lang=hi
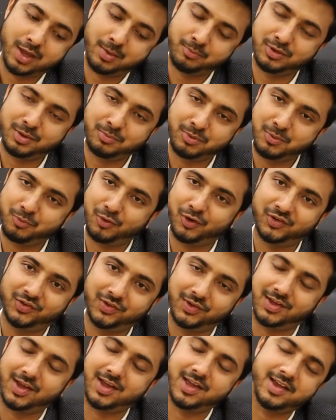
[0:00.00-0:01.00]
ये एम की
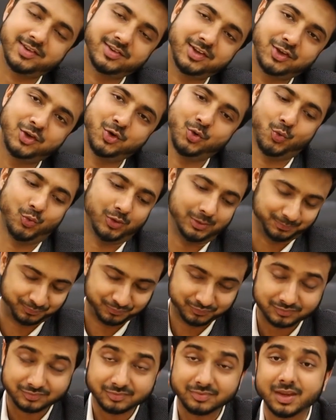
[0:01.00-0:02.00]
पॉलिसी क्या है ऐसा क्यों हुआ
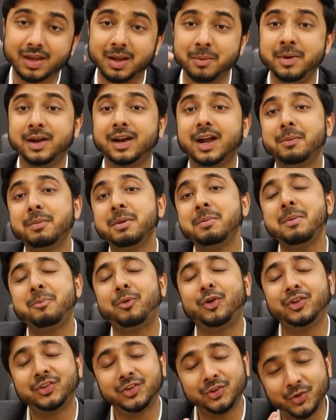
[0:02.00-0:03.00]
मैंने कहा भाई मैं
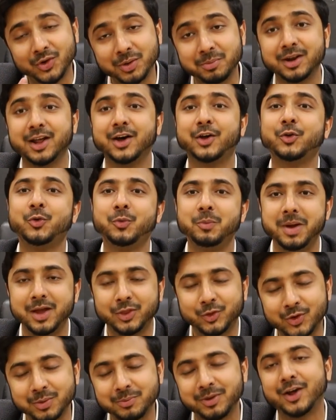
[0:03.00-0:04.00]
पॉलिसी थोड़ी बना रहा हूँ
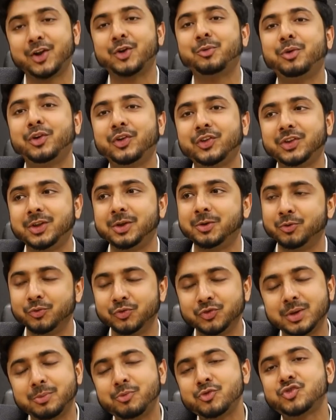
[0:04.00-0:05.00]
मैं थोड़ी बना रहा हूँ पॉलिसी
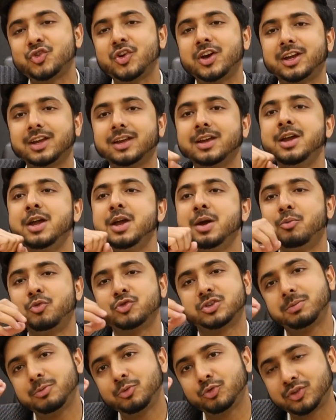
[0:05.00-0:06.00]
उनसे पूछो कि
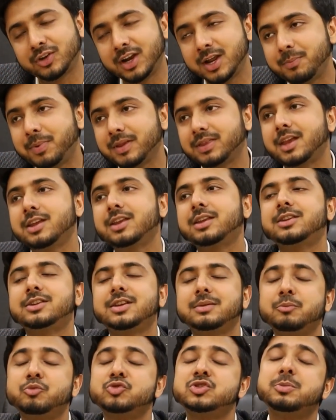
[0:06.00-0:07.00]
मुझे भी उतना ही पता
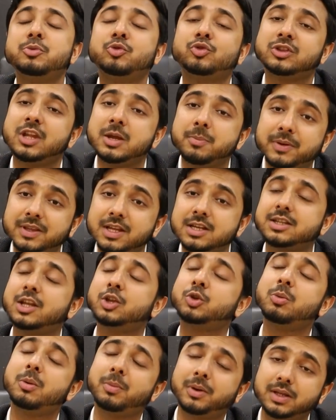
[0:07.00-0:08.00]
है मुझे भी उतना ही पता
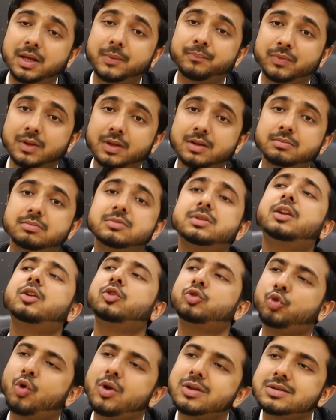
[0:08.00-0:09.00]
जितना तुम्हें पता है चल
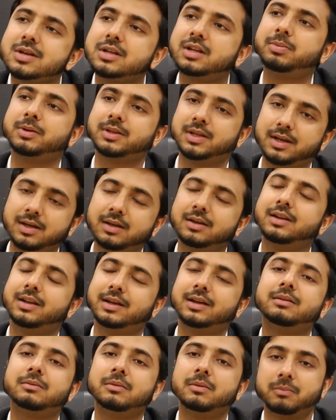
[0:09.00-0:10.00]
थोड़ा सा ज़्यादा पता है
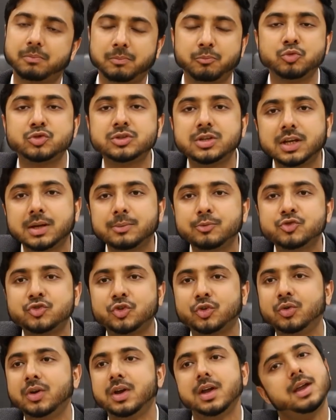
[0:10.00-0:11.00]
लेकिन मुझसे क्या पूछ
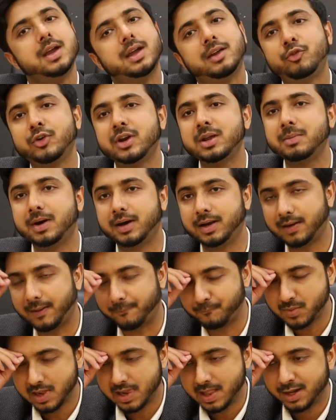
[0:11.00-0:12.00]
रहे हो वो नहीं माने
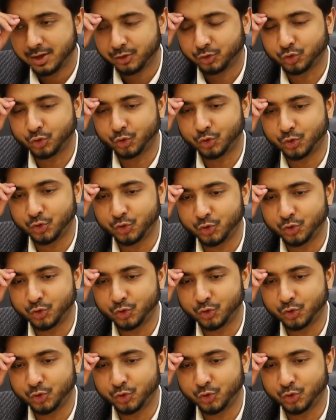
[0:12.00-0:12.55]
ना तो